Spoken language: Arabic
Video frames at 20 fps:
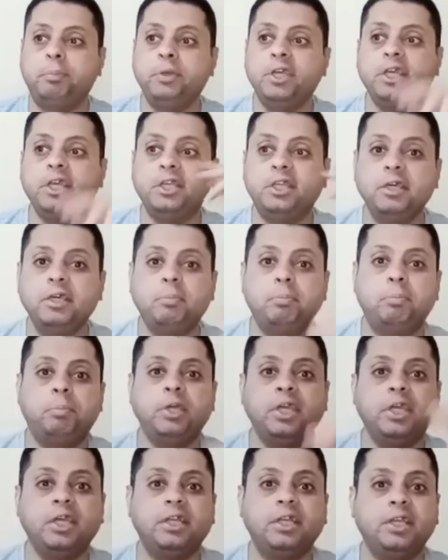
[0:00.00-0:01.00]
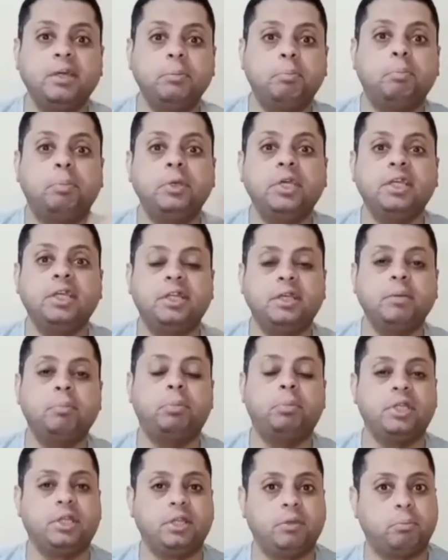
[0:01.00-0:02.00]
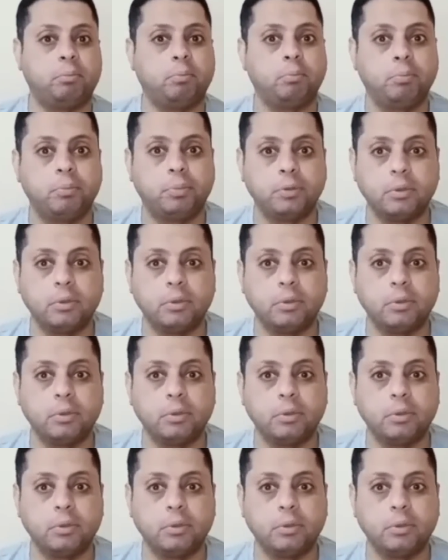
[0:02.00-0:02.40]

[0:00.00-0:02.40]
بيديب بيديب بيديب بيديب